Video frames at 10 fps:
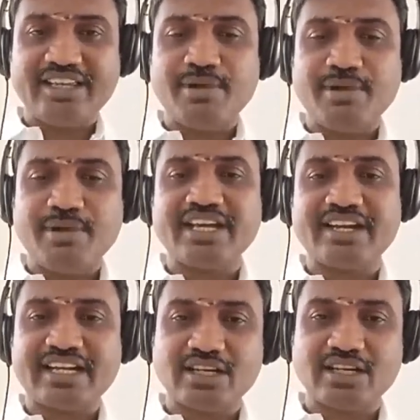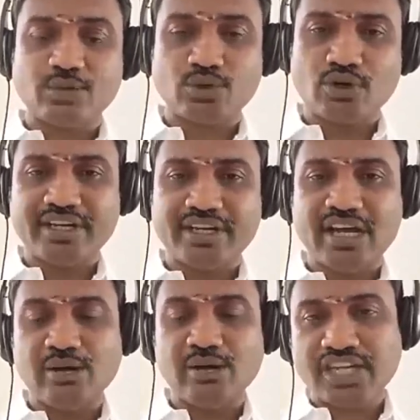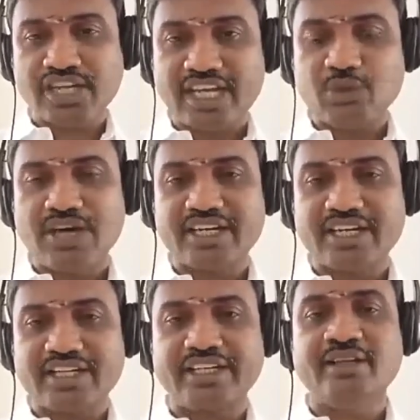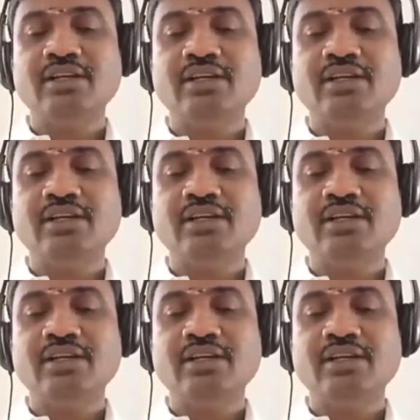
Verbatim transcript: எந்த மாதிரியான இடைஞ்சலை கொடுக்கும் அப்படின்னா உச்ச கேதுவா இருக்கு